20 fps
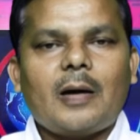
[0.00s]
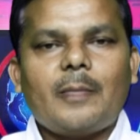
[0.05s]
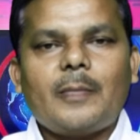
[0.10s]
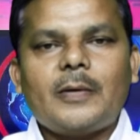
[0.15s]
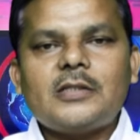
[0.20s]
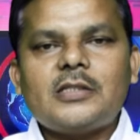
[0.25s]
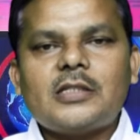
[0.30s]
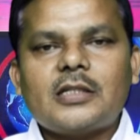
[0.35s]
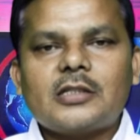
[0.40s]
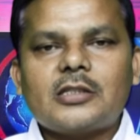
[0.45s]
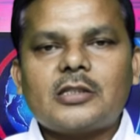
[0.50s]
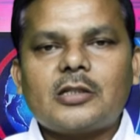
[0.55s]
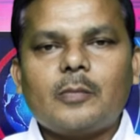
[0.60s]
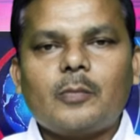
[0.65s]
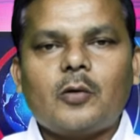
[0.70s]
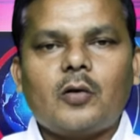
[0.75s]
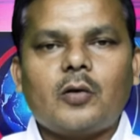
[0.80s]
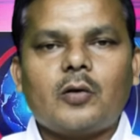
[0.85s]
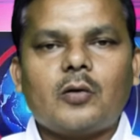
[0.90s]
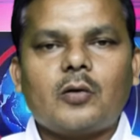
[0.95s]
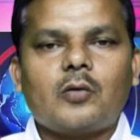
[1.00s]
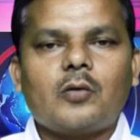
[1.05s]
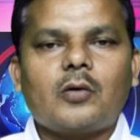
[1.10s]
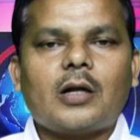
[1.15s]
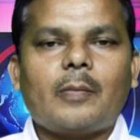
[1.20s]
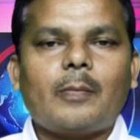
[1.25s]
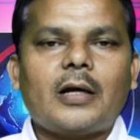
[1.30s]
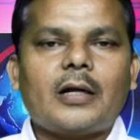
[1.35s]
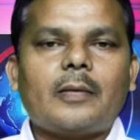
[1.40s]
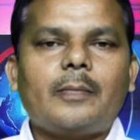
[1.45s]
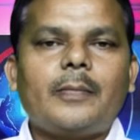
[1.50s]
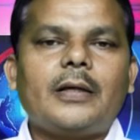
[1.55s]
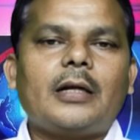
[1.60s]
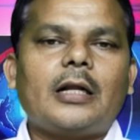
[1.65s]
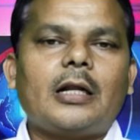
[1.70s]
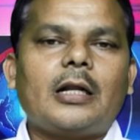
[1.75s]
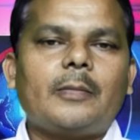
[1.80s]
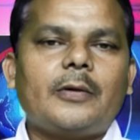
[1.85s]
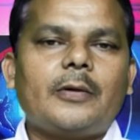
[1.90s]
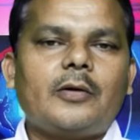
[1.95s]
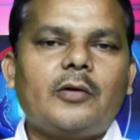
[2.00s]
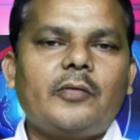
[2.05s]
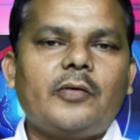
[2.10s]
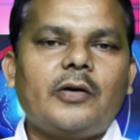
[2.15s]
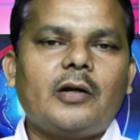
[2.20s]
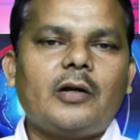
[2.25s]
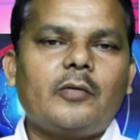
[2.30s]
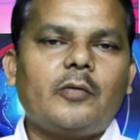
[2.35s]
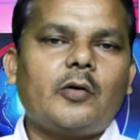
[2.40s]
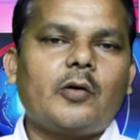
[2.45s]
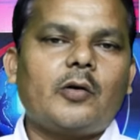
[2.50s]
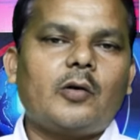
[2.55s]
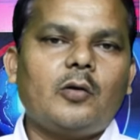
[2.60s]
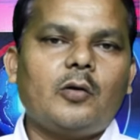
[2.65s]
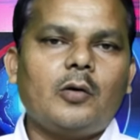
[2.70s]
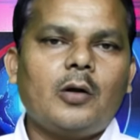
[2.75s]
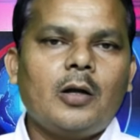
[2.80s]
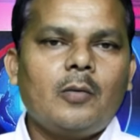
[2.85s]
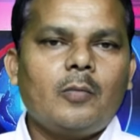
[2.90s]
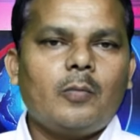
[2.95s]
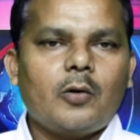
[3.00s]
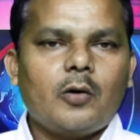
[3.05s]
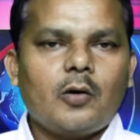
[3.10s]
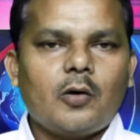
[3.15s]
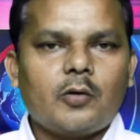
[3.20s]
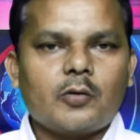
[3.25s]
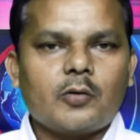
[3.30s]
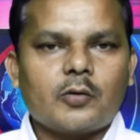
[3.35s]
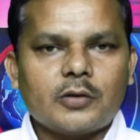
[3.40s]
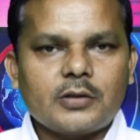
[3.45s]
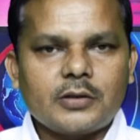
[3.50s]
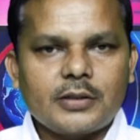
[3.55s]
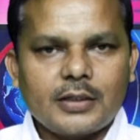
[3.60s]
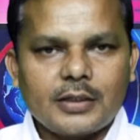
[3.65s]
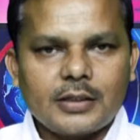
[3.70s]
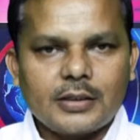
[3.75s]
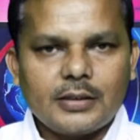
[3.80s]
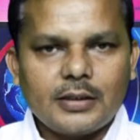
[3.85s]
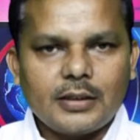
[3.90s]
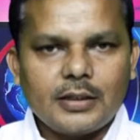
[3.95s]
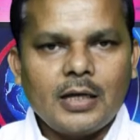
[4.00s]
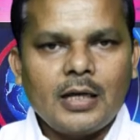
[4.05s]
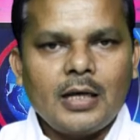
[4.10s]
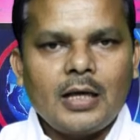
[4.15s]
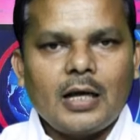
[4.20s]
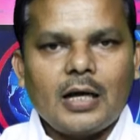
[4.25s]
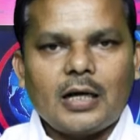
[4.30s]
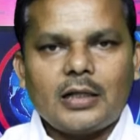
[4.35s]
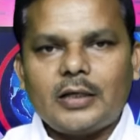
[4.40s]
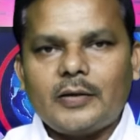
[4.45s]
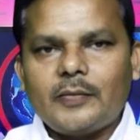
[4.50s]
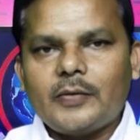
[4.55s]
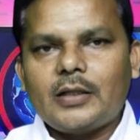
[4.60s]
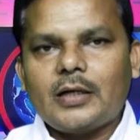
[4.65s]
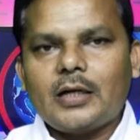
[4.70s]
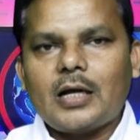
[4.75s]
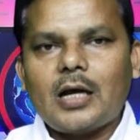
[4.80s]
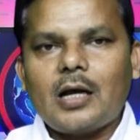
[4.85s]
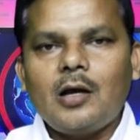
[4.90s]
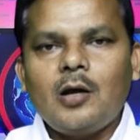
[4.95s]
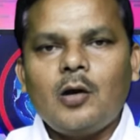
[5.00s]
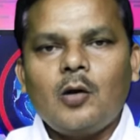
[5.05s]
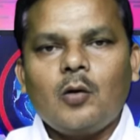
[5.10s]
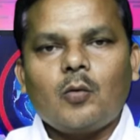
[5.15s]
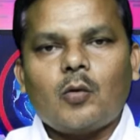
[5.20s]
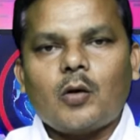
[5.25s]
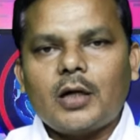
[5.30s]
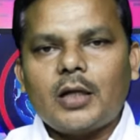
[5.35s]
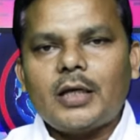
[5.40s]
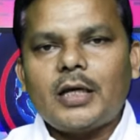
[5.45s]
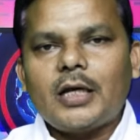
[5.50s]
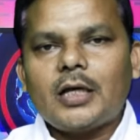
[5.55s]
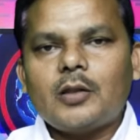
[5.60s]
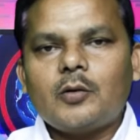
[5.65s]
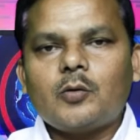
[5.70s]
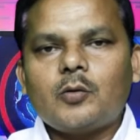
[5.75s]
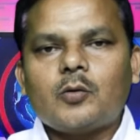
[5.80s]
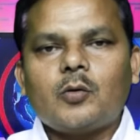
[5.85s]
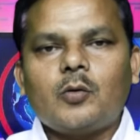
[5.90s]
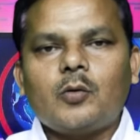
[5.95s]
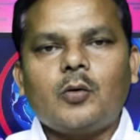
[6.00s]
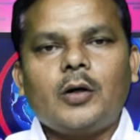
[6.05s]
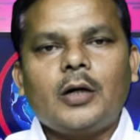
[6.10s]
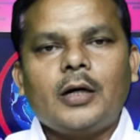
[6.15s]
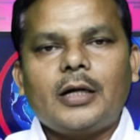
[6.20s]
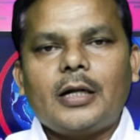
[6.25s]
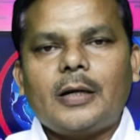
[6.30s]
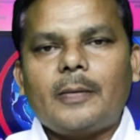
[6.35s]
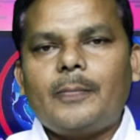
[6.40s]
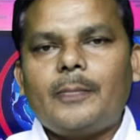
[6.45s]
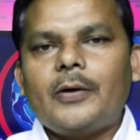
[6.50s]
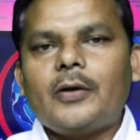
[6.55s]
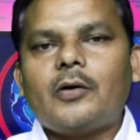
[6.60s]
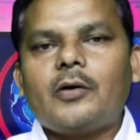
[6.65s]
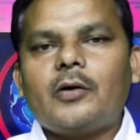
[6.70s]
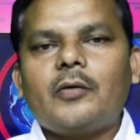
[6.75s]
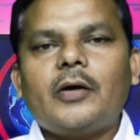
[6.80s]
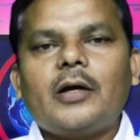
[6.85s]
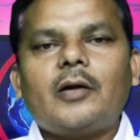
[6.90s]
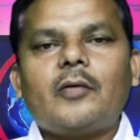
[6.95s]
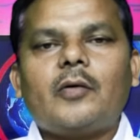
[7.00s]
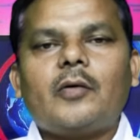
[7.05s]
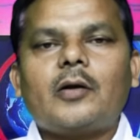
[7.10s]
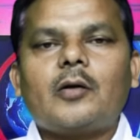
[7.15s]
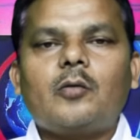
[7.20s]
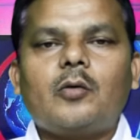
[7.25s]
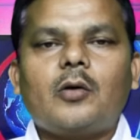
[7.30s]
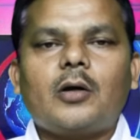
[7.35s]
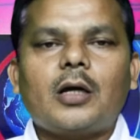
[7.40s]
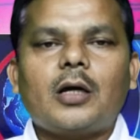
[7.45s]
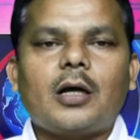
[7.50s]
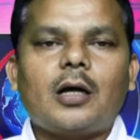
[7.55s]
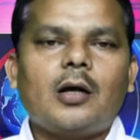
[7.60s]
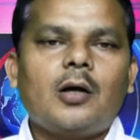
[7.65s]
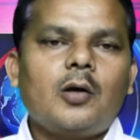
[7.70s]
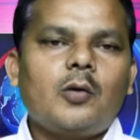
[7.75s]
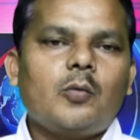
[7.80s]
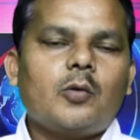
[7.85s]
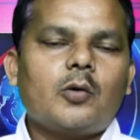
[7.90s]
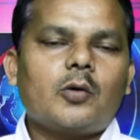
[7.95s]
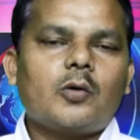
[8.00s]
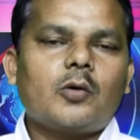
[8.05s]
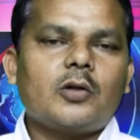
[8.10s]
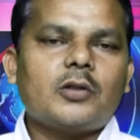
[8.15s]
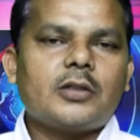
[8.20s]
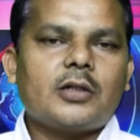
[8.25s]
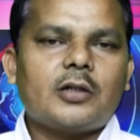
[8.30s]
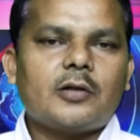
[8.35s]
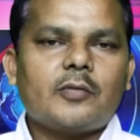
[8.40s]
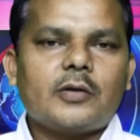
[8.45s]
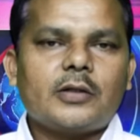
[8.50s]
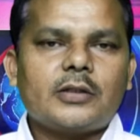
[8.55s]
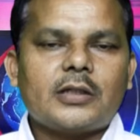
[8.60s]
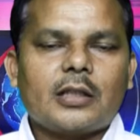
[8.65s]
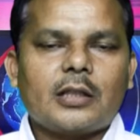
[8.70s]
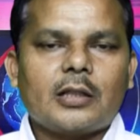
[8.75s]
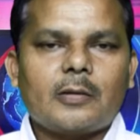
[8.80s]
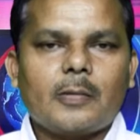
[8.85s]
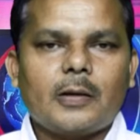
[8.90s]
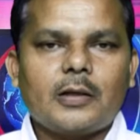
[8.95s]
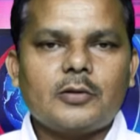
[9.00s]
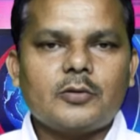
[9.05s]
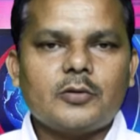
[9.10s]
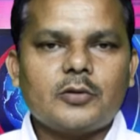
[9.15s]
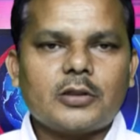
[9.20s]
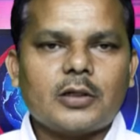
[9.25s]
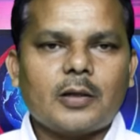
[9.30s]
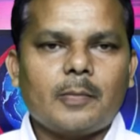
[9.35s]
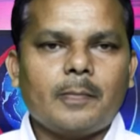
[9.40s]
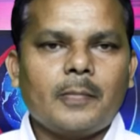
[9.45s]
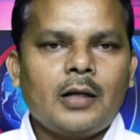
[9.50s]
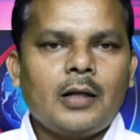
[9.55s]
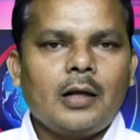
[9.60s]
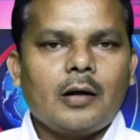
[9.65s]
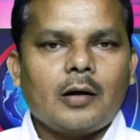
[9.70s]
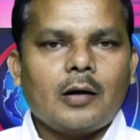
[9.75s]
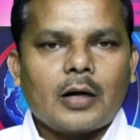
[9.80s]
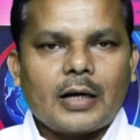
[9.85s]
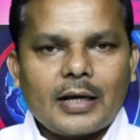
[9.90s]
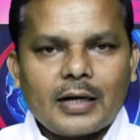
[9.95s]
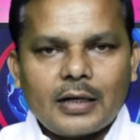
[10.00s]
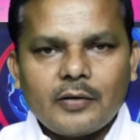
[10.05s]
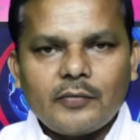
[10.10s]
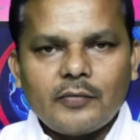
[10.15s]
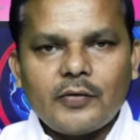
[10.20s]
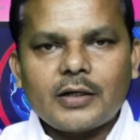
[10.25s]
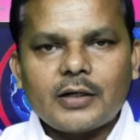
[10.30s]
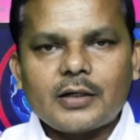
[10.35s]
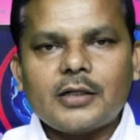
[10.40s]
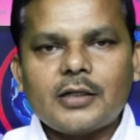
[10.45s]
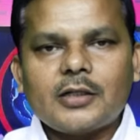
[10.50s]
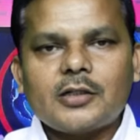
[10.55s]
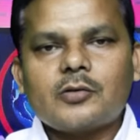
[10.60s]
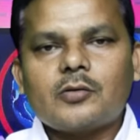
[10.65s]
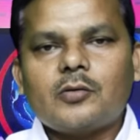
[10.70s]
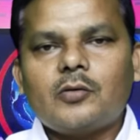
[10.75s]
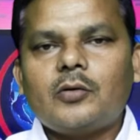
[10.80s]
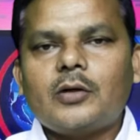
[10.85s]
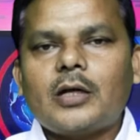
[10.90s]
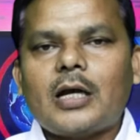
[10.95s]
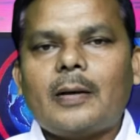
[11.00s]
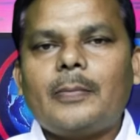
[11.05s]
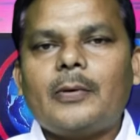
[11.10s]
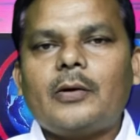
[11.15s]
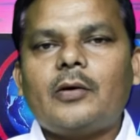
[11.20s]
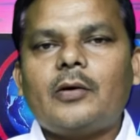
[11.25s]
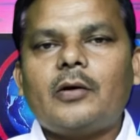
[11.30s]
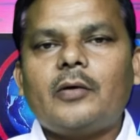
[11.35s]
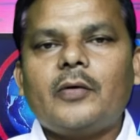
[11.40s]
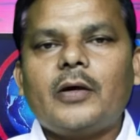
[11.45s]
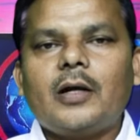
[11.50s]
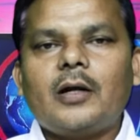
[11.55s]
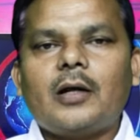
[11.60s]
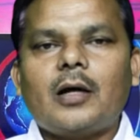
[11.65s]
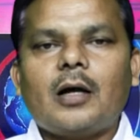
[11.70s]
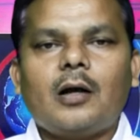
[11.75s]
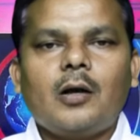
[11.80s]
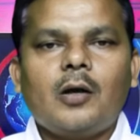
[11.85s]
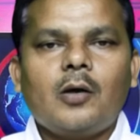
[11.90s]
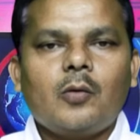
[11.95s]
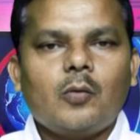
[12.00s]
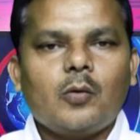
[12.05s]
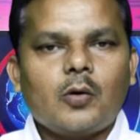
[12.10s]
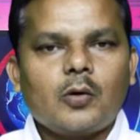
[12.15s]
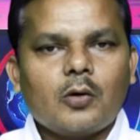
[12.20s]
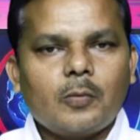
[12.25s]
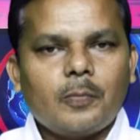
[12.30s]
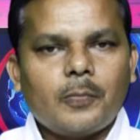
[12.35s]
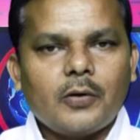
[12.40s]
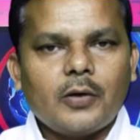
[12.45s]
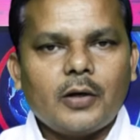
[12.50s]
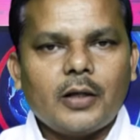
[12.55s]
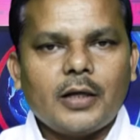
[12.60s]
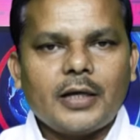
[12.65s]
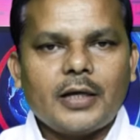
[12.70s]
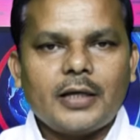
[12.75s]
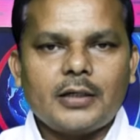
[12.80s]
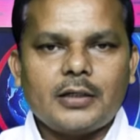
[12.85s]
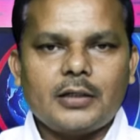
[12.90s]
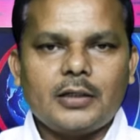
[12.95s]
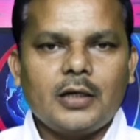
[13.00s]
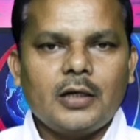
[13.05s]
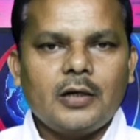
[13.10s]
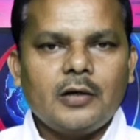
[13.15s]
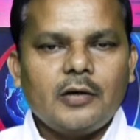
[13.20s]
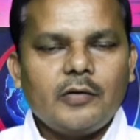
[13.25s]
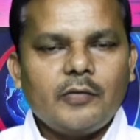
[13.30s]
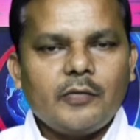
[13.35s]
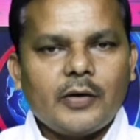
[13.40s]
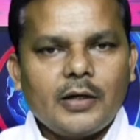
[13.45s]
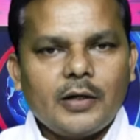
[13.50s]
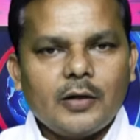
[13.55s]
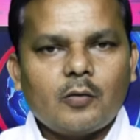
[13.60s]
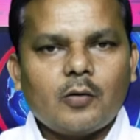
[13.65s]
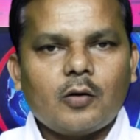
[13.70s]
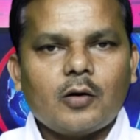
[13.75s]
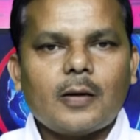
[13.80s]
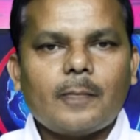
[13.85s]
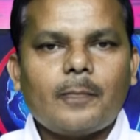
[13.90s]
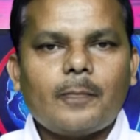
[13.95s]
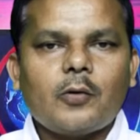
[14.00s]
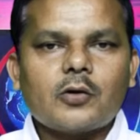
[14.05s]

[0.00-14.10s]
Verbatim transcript: ఆమంచి కృష్ణమోహన్ కు రమారమ్మి నలభై రెండు వేల ఓట్లు పోలవటం జరిగింది అదేవిధంగా కొండ యాదవ్ కు డెబ్బై రెండు వేల వరకు కూడా ఓట్లు వచ్చినటువంటి సందర్భాలు చూశాం కర్ణ వెంకటేష్ కు యాభై రెండు వేల ఓట్లు పోలయ్యాయి ఇవన్నీ కూడా